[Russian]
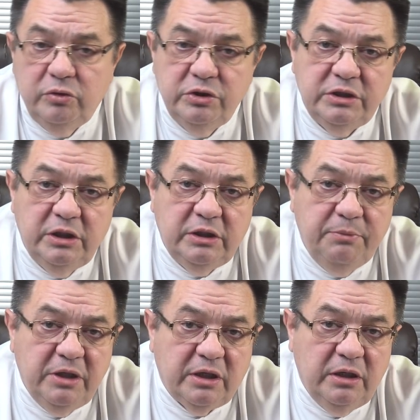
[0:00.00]
То есть это
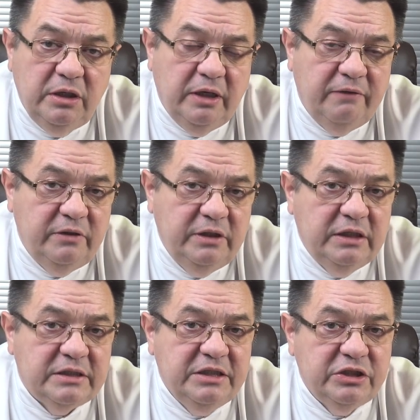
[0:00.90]
минеральная
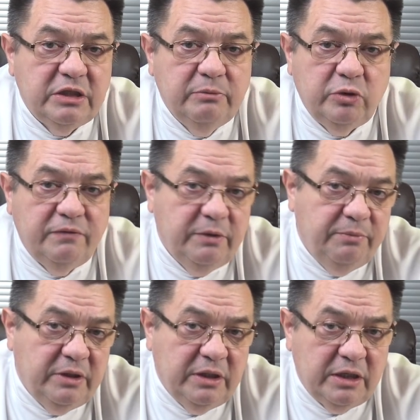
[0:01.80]
вода с низким уровнем
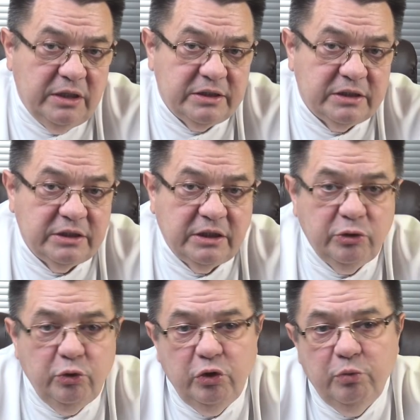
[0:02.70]
минерализации,
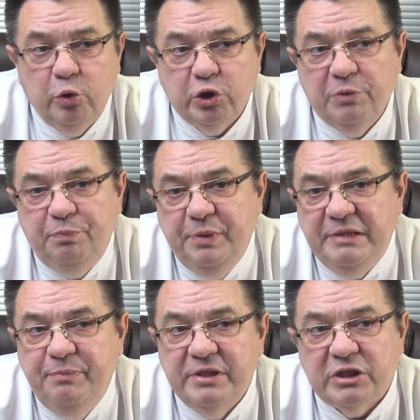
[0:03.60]
которую можно пить
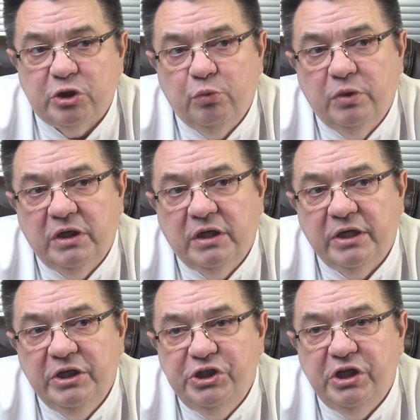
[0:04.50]
без особых
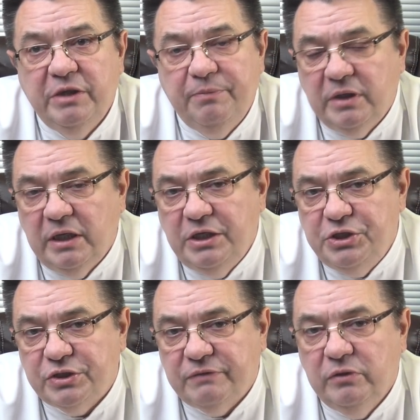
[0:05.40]
ограничений по
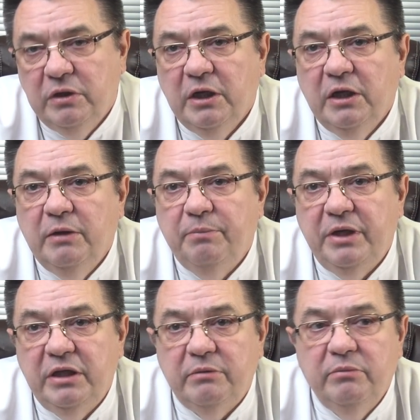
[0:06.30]
количеству,
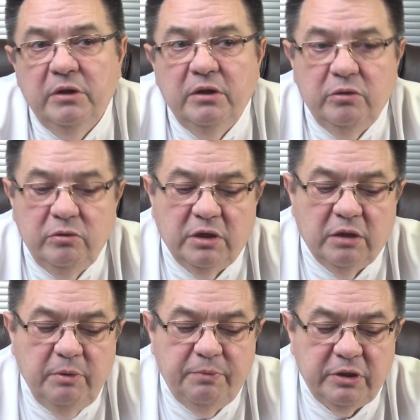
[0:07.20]
при этом ну,
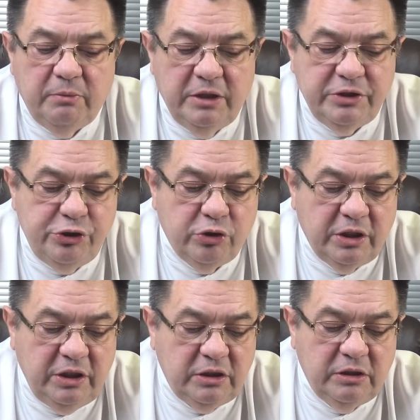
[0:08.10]
как бы потреблять еще
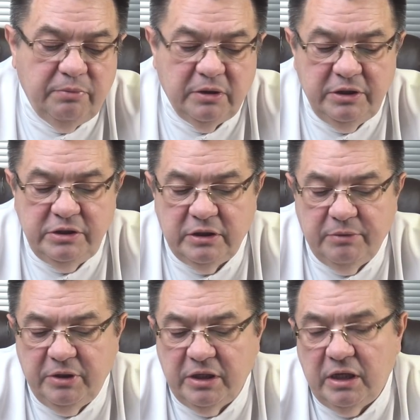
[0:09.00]
какие-то дополнительные
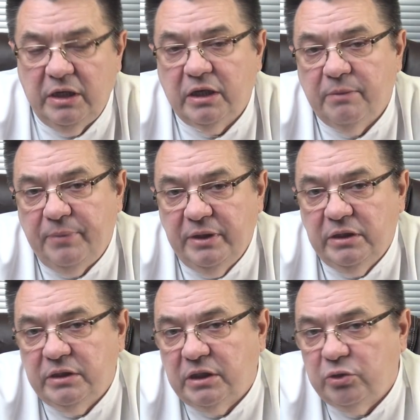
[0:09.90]
минеральные
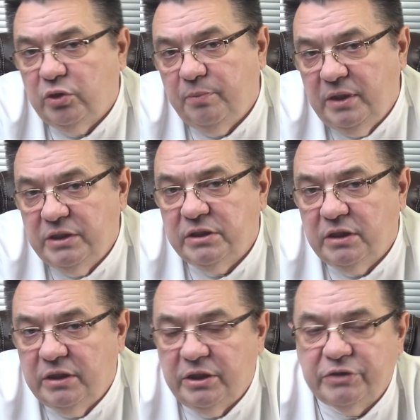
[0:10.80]
компоненты, которые полезны
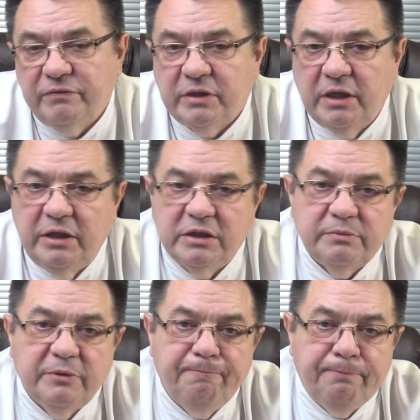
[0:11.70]
для нашего организма.